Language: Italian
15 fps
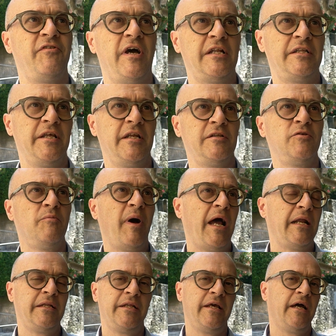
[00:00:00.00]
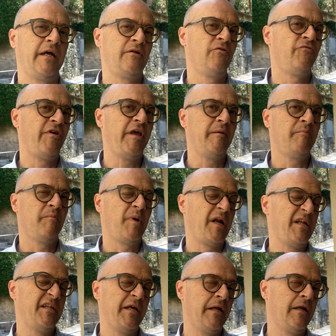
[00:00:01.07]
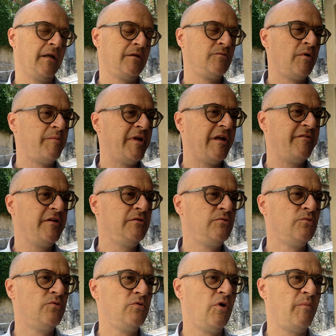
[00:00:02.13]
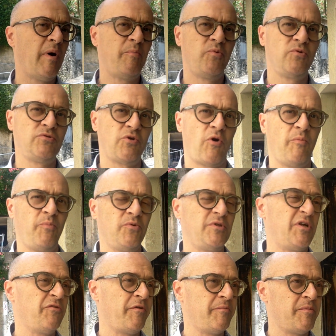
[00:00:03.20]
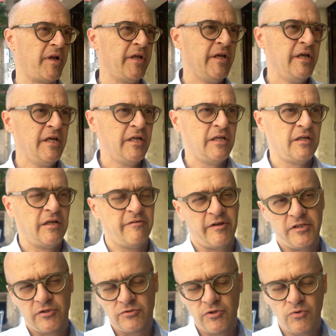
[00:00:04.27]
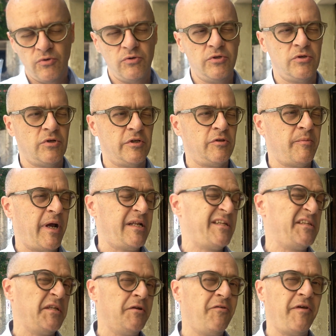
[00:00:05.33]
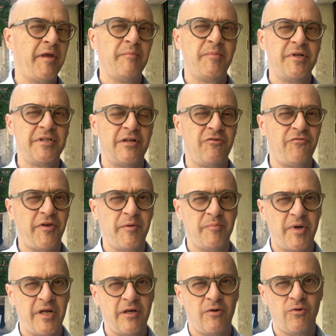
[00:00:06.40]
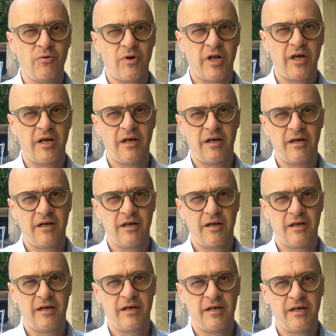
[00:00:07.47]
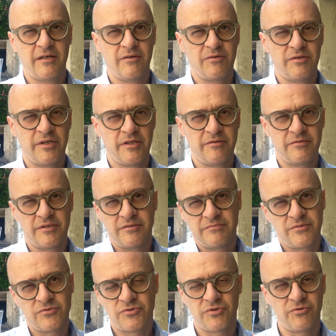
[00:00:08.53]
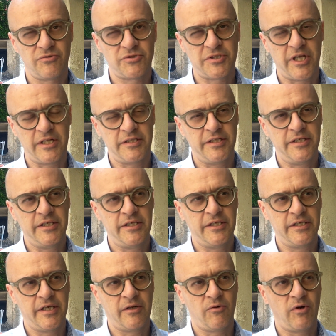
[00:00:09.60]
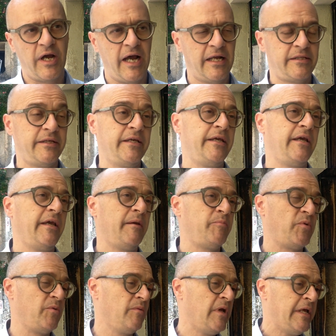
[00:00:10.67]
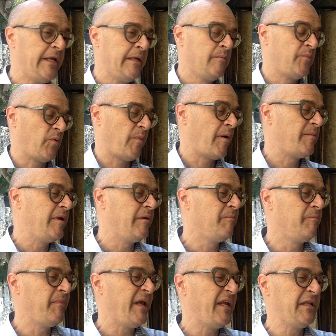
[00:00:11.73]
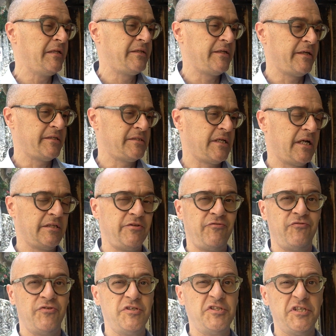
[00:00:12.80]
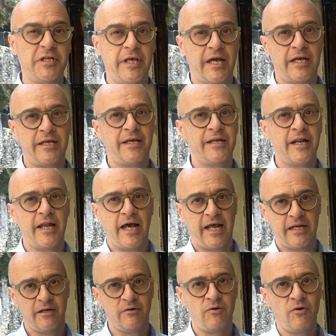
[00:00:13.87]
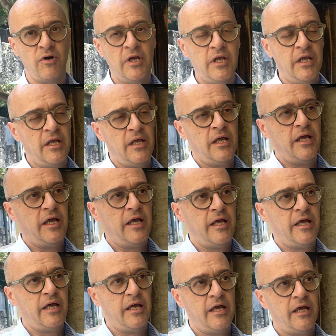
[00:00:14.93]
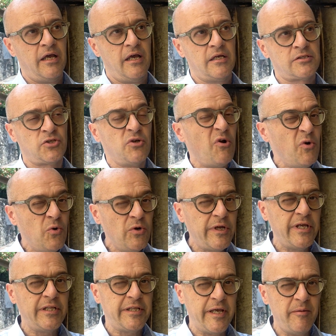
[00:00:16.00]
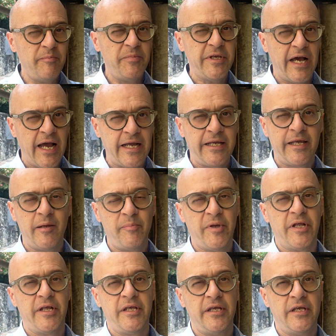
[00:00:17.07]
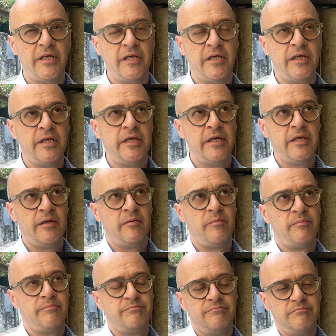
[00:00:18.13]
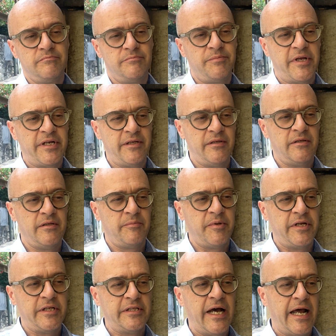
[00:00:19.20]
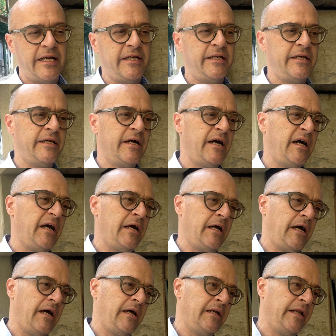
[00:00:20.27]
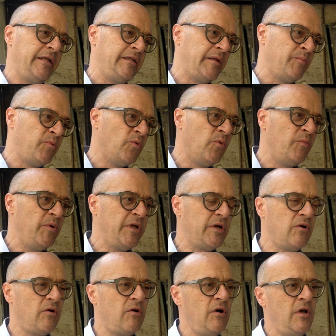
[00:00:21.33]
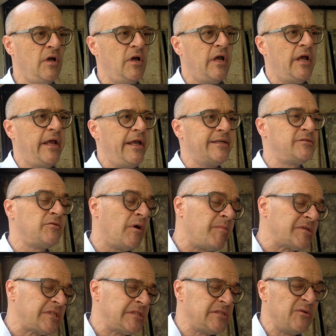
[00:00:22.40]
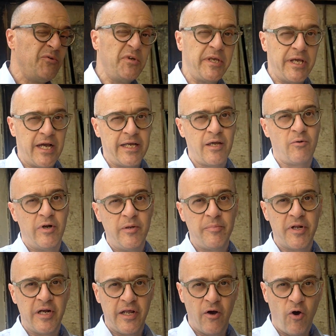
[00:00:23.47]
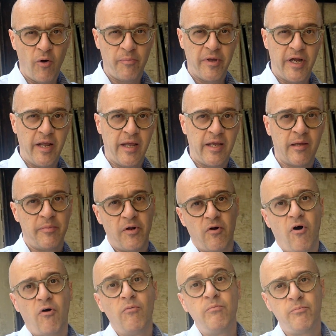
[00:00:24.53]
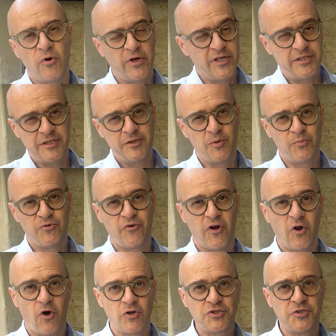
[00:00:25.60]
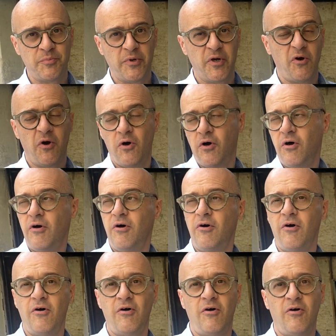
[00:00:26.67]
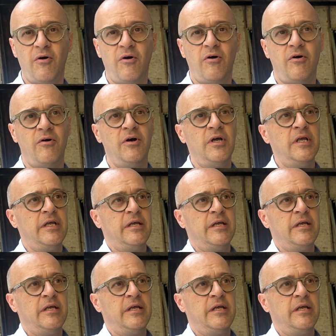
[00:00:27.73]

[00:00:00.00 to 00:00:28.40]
fatte le domande a novembre del 2021, ma purtroppo da novembre l'evento di luglio e le domande di novembre, da novembre ancora non, non sono stati erogati e pro probabilmente sarà difficile anche nell'anno. Eh, sono lunghi i tempi anche per i, per i, per i danni all'ente pubblico e sono abbastanza lunghi anche quelli per le opere, che però un pochettino più veloci, però